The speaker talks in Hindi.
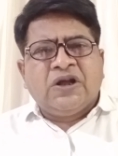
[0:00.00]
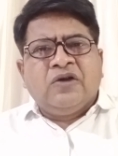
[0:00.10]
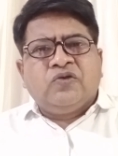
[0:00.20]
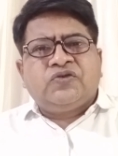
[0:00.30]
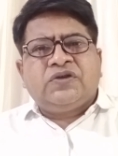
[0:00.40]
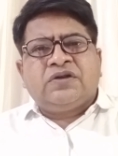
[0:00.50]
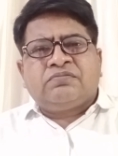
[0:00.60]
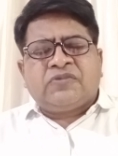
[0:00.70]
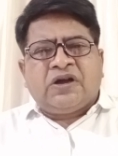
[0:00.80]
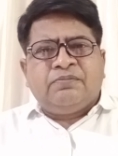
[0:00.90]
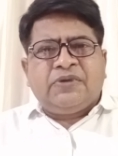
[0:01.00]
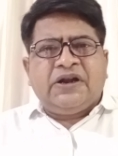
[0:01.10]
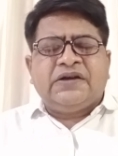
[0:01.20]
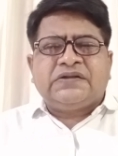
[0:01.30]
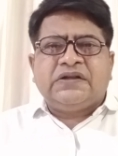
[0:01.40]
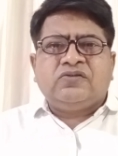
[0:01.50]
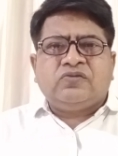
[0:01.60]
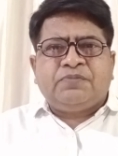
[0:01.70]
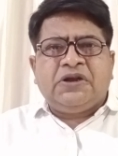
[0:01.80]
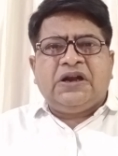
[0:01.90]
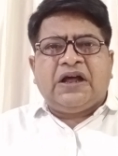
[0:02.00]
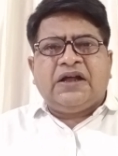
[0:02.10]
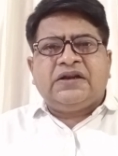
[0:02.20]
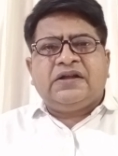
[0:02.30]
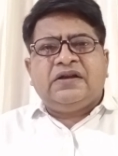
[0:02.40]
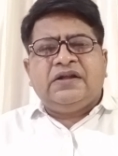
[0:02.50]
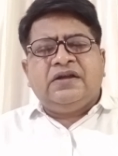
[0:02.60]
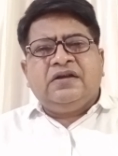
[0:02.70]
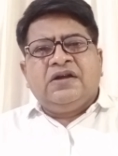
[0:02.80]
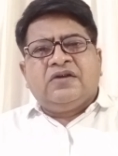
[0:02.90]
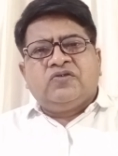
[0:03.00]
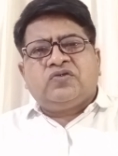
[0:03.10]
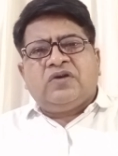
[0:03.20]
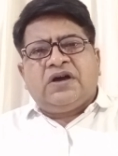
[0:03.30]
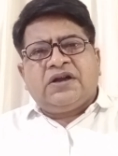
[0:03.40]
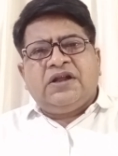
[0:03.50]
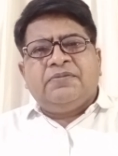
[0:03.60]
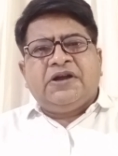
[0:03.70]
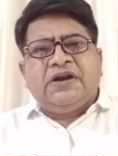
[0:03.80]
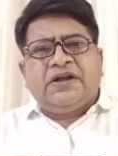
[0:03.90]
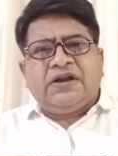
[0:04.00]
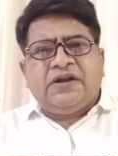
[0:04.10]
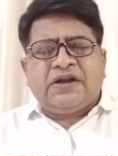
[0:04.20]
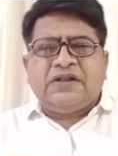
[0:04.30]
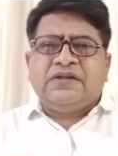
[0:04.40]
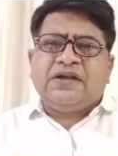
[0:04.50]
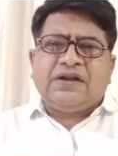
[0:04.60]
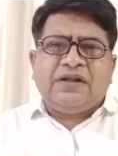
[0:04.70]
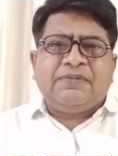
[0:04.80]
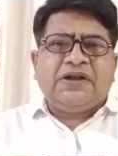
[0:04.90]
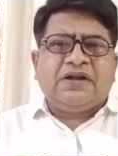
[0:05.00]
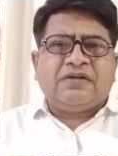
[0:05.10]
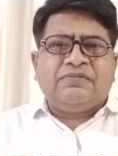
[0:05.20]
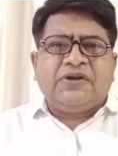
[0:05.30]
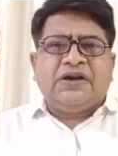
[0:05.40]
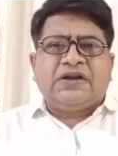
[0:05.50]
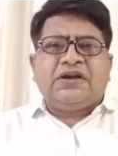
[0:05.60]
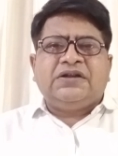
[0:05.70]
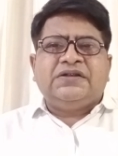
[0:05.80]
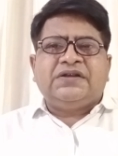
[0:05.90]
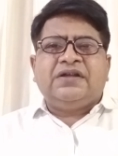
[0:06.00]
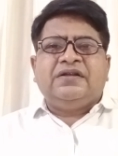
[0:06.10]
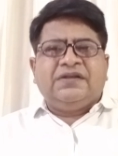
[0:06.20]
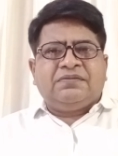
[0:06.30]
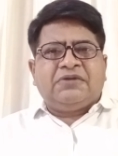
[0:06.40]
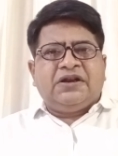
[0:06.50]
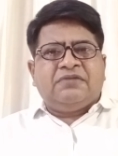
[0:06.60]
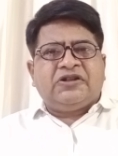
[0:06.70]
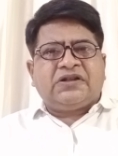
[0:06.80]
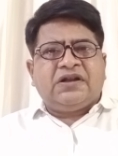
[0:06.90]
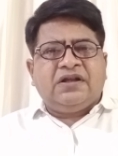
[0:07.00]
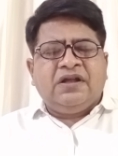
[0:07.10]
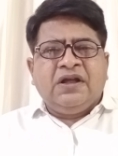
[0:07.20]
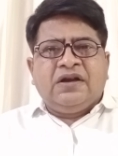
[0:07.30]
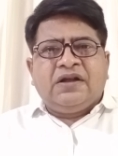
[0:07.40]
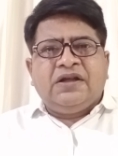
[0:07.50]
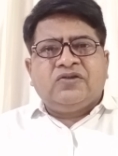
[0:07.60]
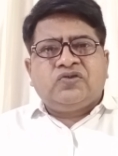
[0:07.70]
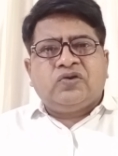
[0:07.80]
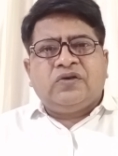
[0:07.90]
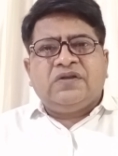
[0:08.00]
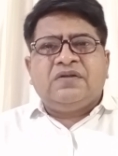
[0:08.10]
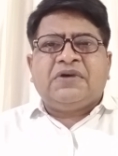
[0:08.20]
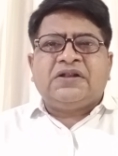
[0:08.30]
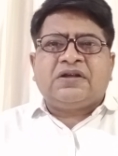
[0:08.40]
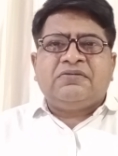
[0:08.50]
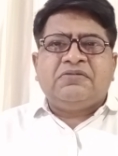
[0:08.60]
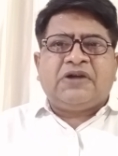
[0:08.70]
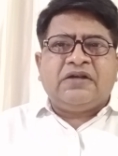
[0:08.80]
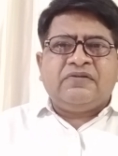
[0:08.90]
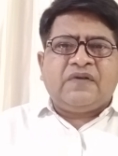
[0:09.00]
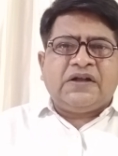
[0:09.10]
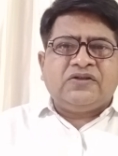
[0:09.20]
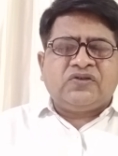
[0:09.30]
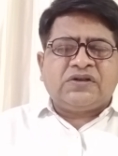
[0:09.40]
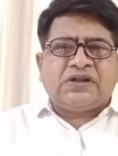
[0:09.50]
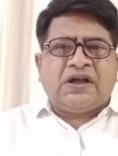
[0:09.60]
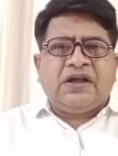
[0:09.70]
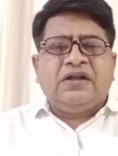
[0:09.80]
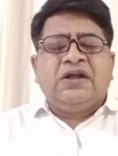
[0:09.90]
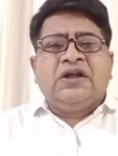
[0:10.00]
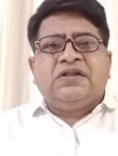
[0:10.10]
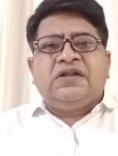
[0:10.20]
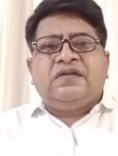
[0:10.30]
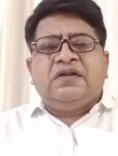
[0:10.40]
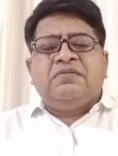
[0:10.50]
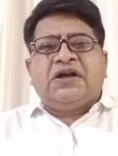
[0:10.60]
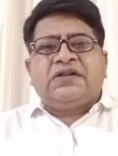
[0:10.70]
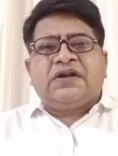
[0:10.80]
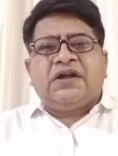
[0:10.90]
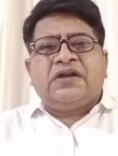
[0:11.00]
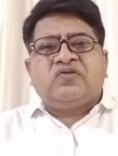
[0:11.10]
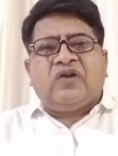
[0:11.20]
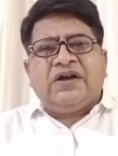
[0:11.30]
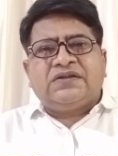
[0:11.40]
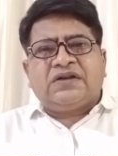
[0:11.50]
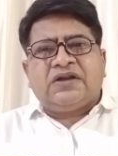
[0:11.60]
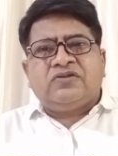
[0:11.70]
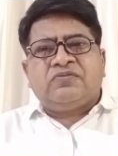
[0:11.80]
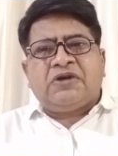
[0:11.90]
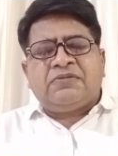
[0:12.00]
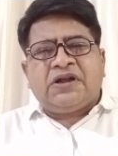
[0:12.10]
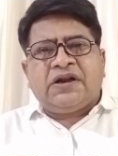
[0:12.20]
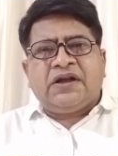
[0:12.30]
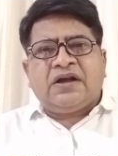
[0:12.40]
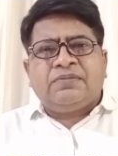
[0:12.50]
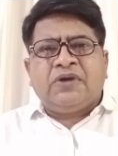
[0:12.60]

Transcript: उससे कंप्लेंट्स हैं तो फिलहाल के लिए उसको अगले महीने के लिए डाल दीजिए अगले महीने कंप्लेंट कर लीजिएगा इस महीने मत करिए नहीं तो छोटी सी बात का भी बड़ा विवाद हो सकता है तीसरी बात रहेगा स्वास्थ्य का जो मामला रहेगा आप